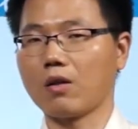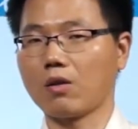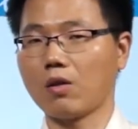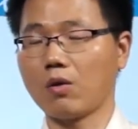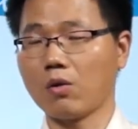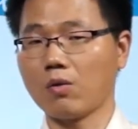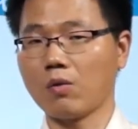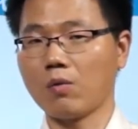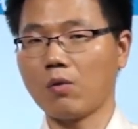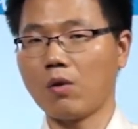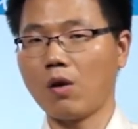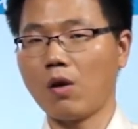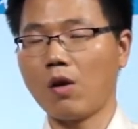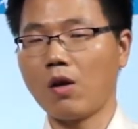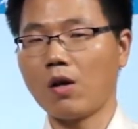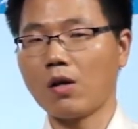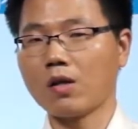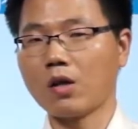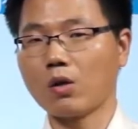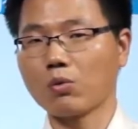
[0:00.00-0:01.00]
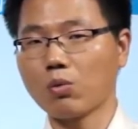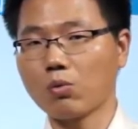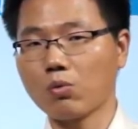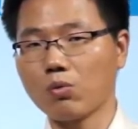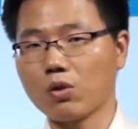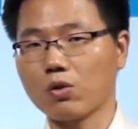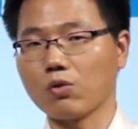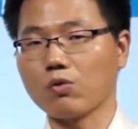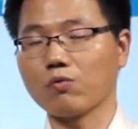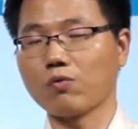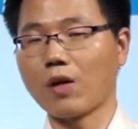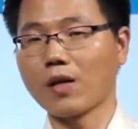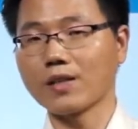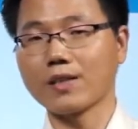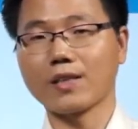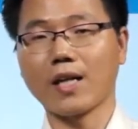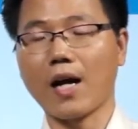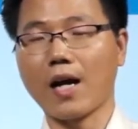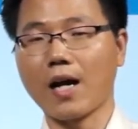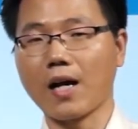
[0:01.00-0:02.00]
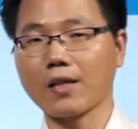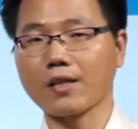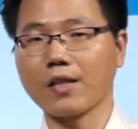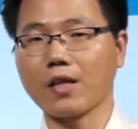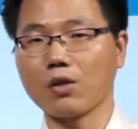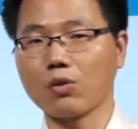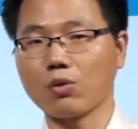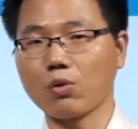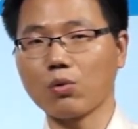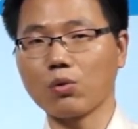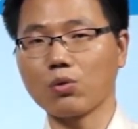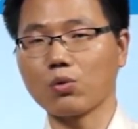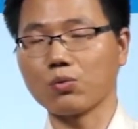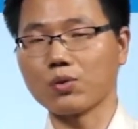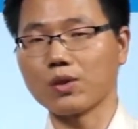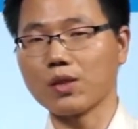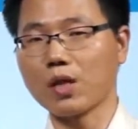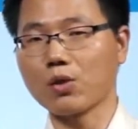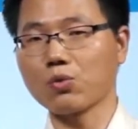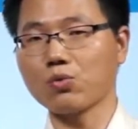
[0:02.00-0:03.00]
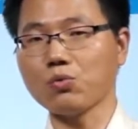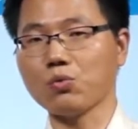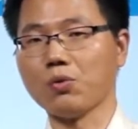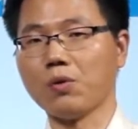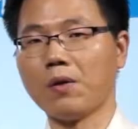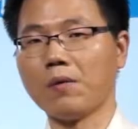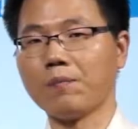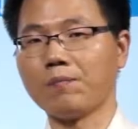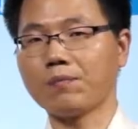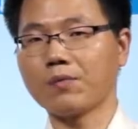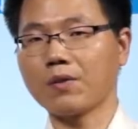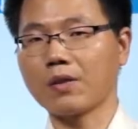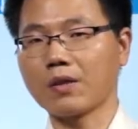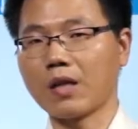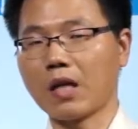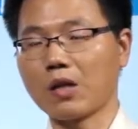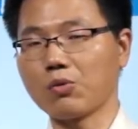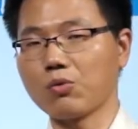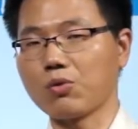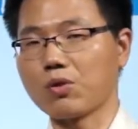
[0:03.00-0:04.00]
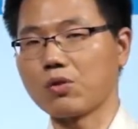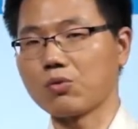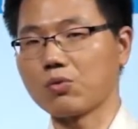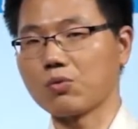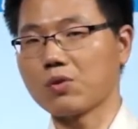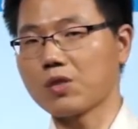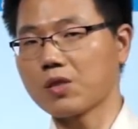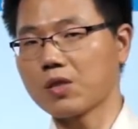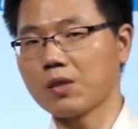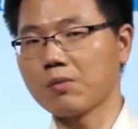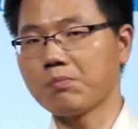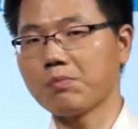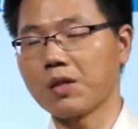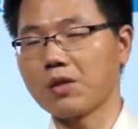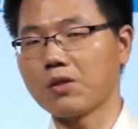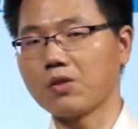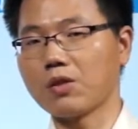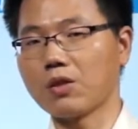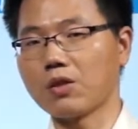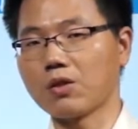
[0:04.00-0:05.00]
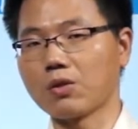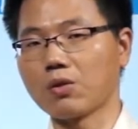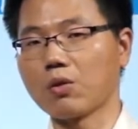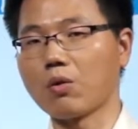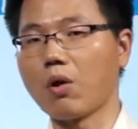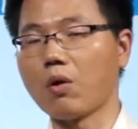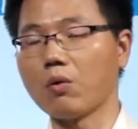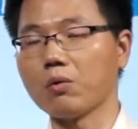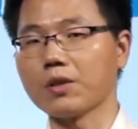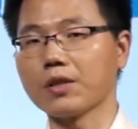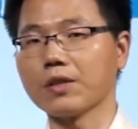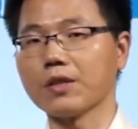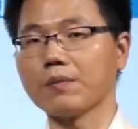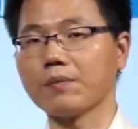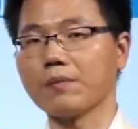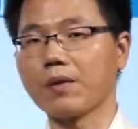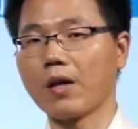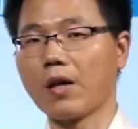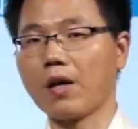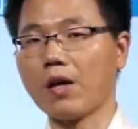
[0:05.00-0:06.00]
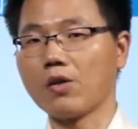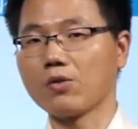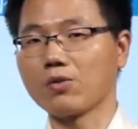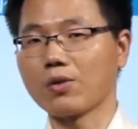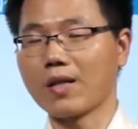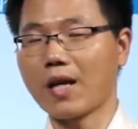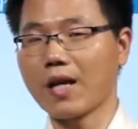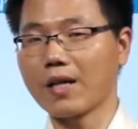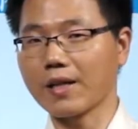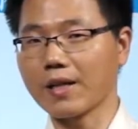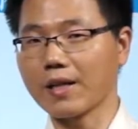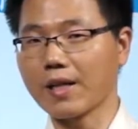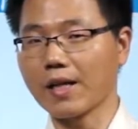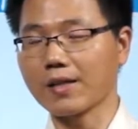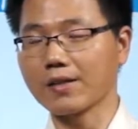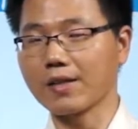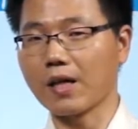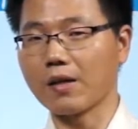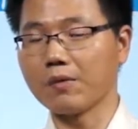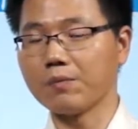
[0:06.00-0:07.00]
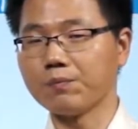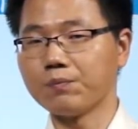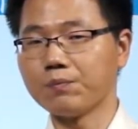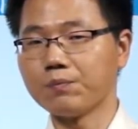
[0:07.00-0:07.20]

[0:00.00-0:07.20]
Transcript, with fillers: 它要通过这种房地产行业，通过这种建筑来对一种生命进行一种讴歌。所以大家可以看一下，